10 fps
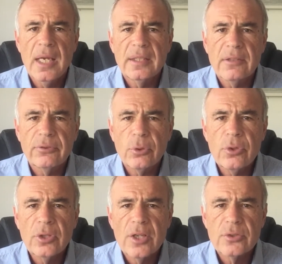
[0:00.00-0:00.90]
In den
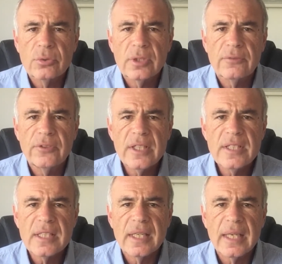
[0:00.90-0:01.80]
frühen
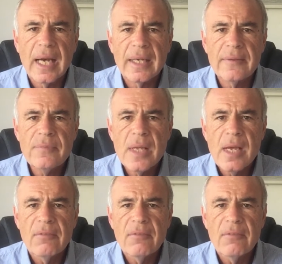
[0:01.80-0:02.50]
1940er Jahren